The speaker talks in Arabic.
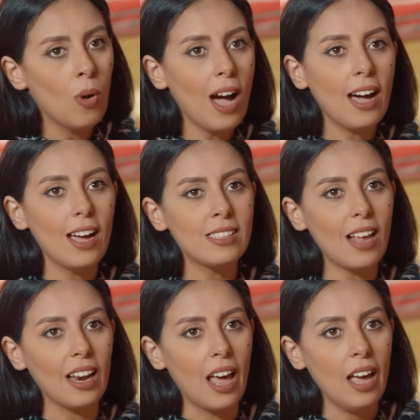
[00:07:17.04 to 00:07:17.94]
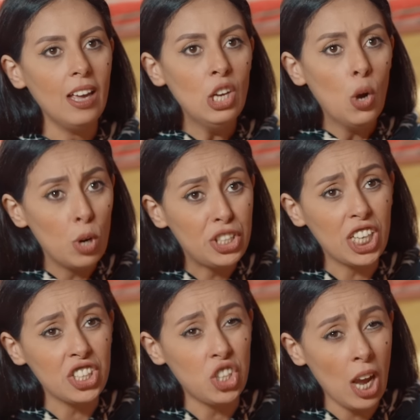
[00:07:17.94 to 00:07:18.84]
واخا صلاح
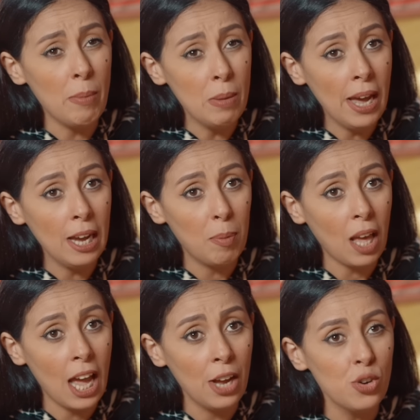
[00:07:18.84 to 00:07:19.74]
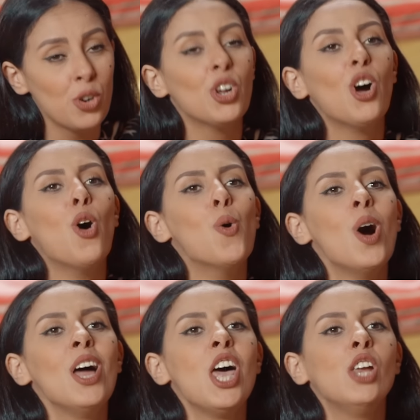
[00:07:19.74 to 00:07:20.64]
وليتي كتعامل معايا بالقانون
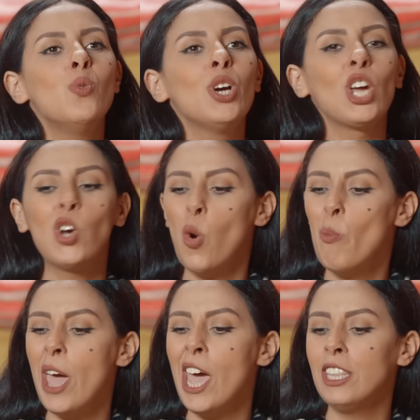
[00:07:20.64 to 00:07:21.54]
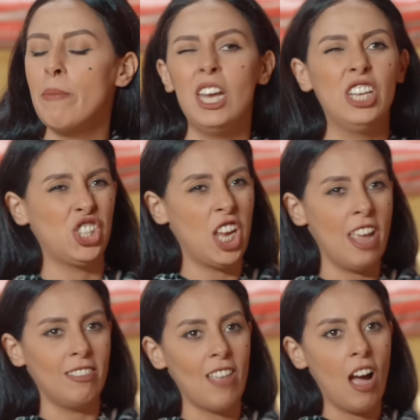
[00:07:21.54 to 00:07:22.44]
وانا نوريك ام ادم علاش
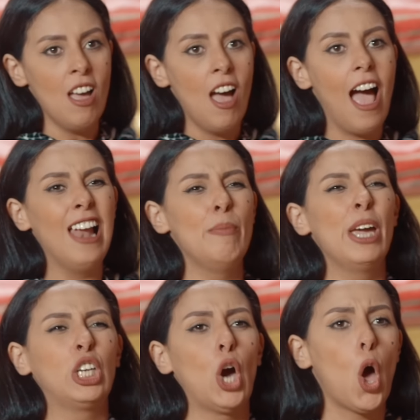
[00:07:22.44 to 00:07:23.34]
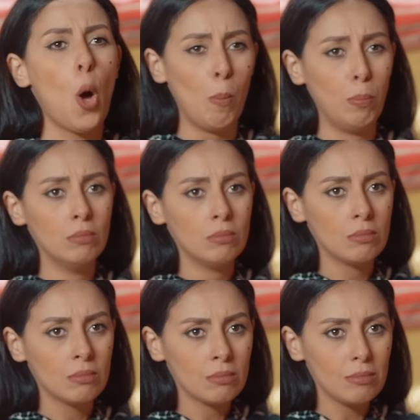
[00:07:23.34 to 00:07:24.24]
قاده الميكروب
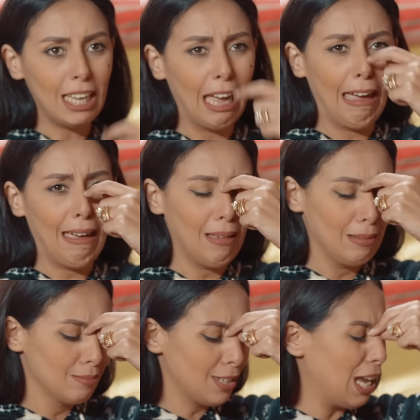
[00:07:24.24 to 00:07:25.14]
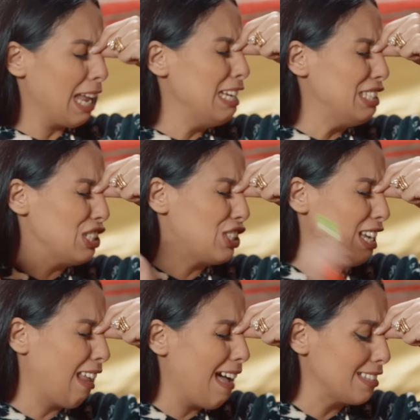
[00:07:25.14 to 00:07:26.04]
يخ
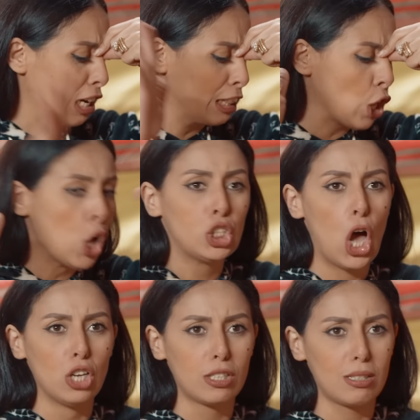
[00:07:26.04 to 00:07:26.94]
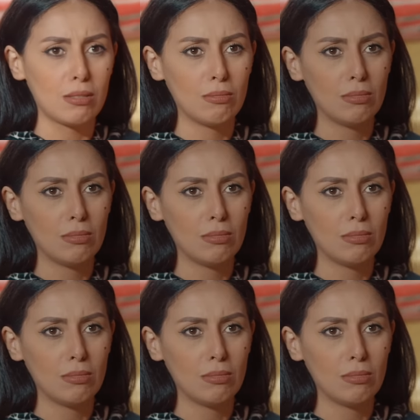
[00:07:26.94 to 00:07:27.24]
خليتيش ليا الخاطر طوندونس